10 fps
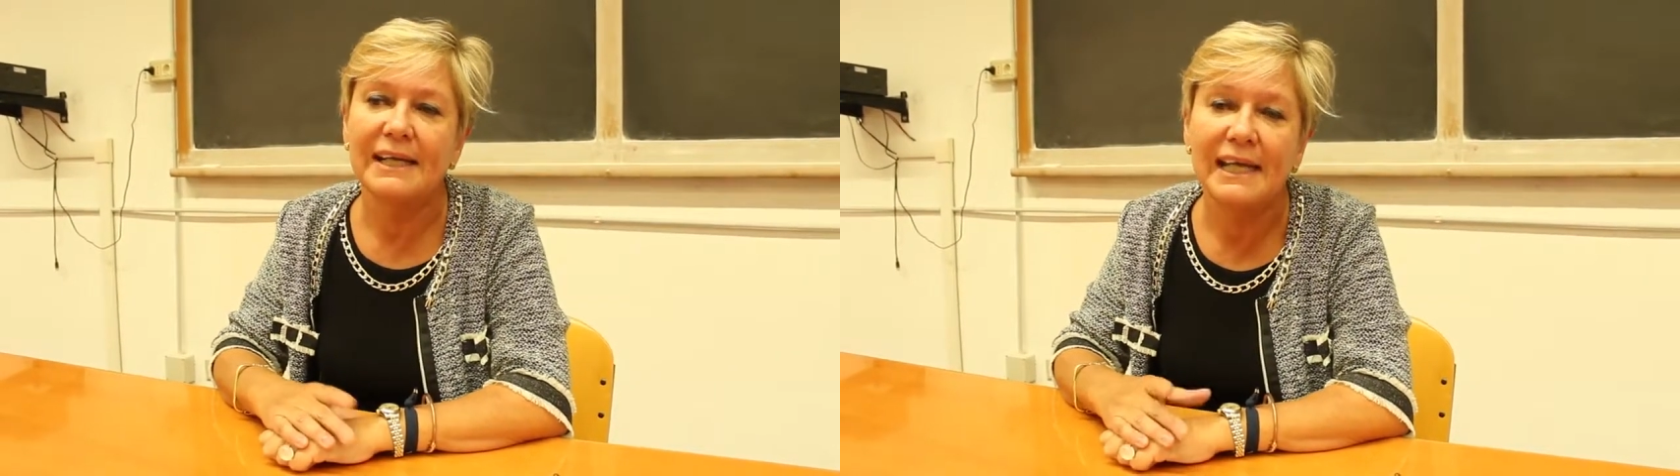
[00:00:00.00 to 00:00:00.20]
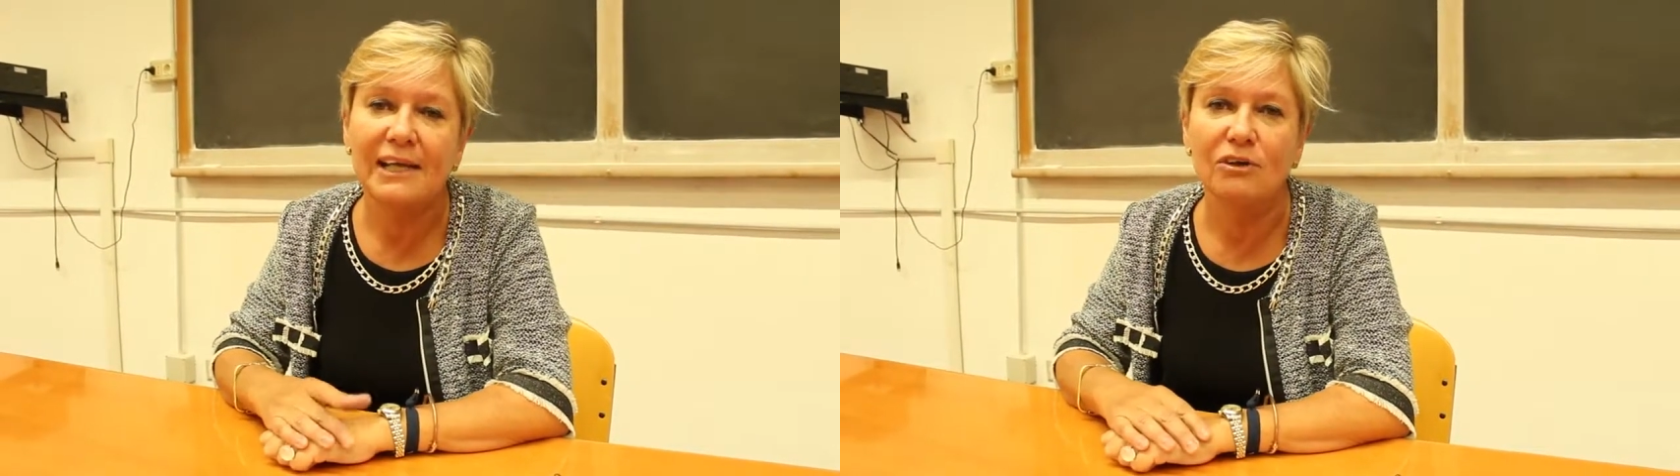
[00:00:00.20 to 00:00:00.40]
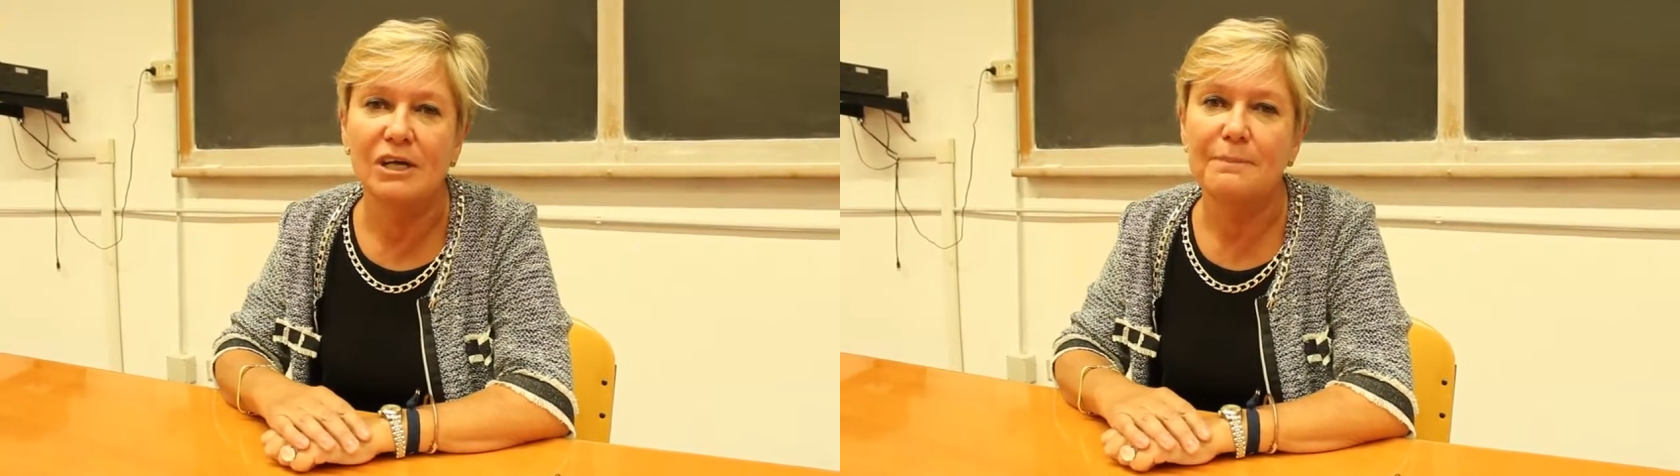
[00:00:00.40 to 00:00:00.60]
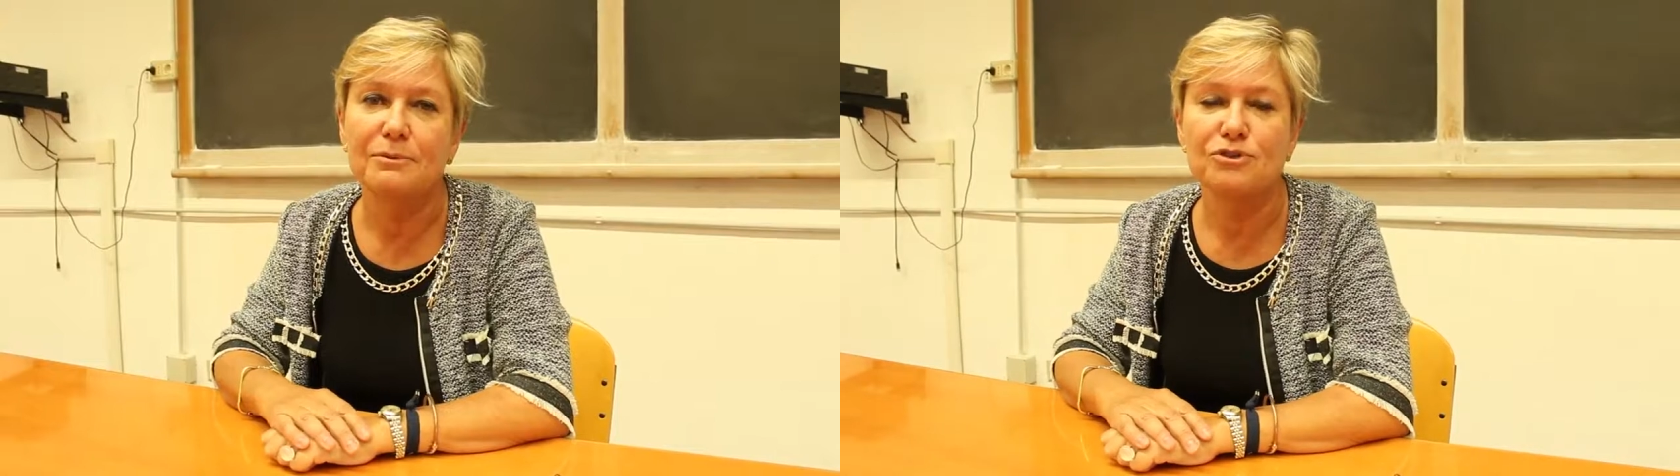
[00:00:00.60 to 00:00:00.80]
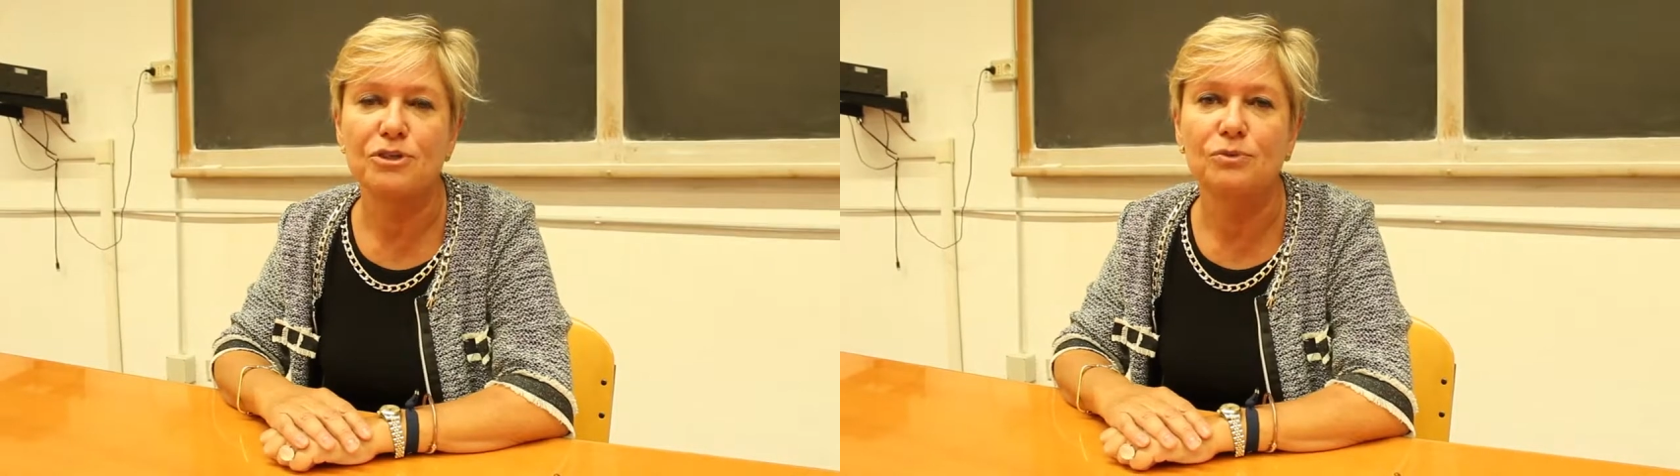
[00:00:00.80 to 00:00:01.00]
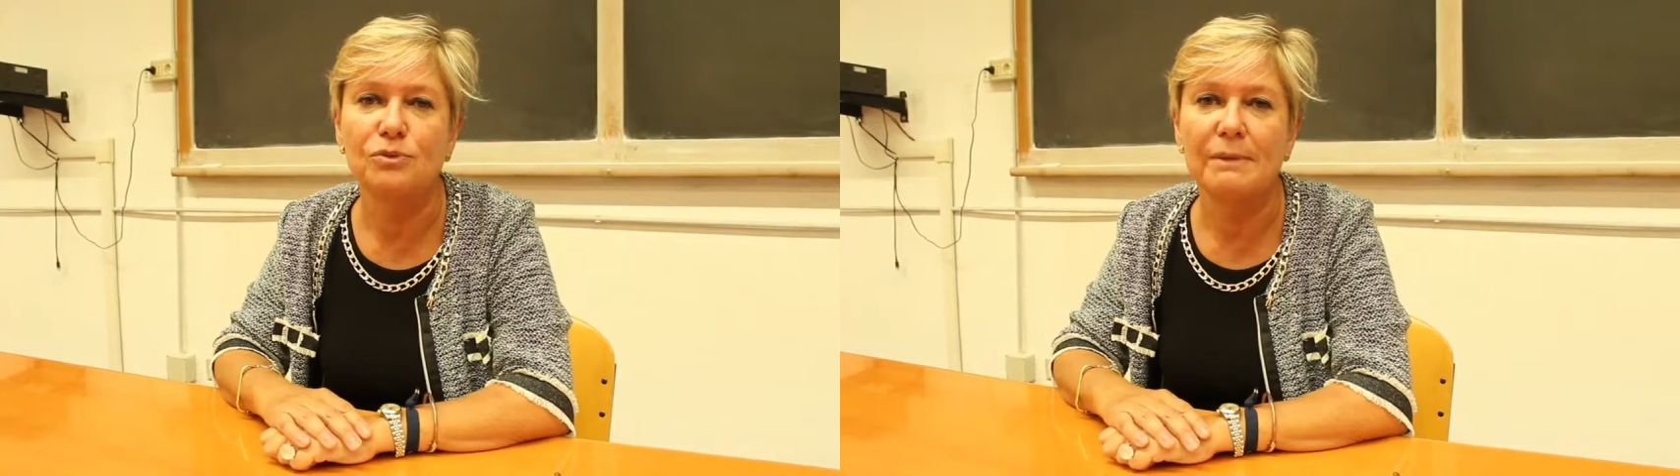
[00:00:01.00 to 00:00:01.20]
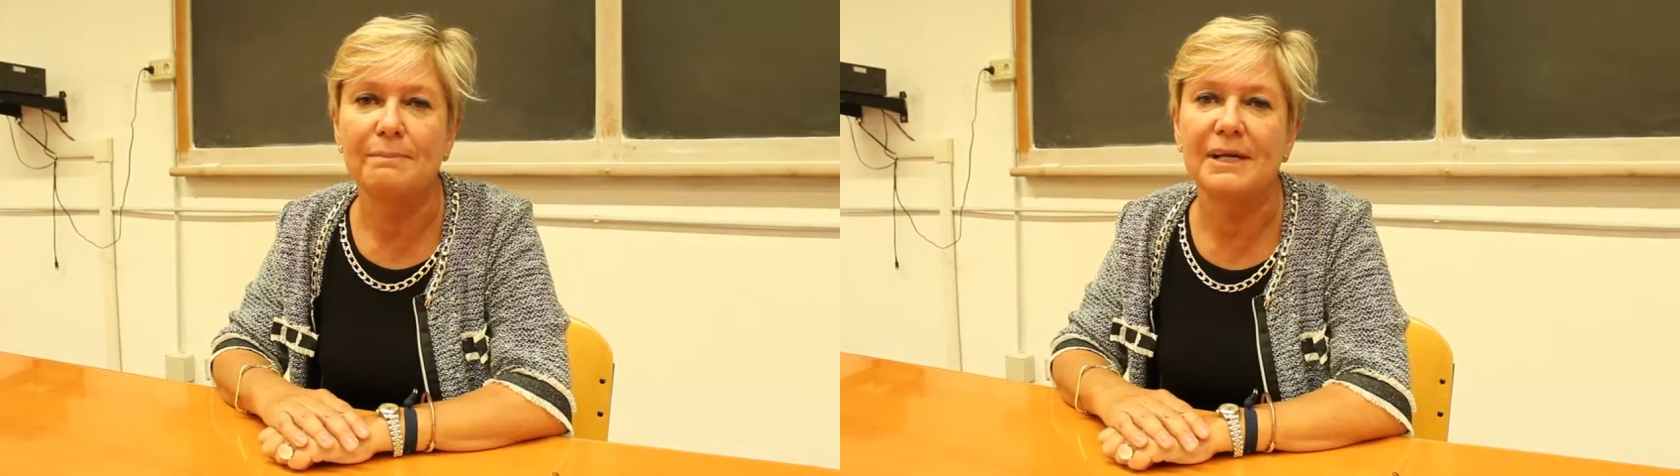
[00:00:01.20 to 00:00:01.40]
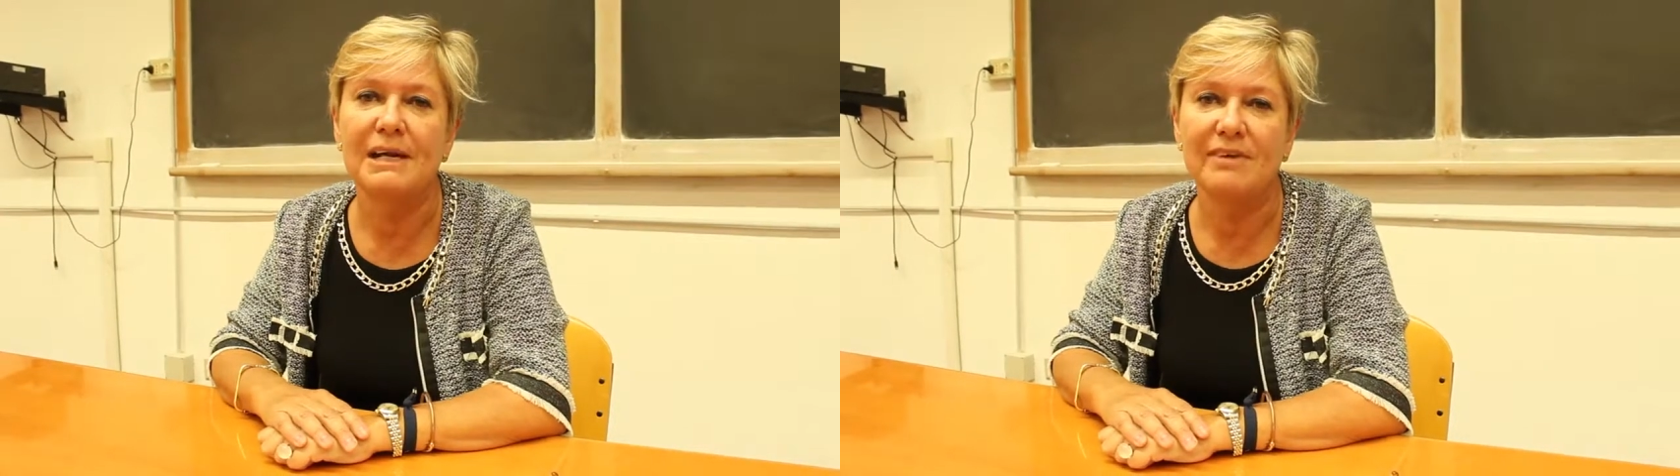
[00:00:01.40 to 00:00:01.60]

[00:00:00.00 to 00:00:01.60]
regole, le procedure per la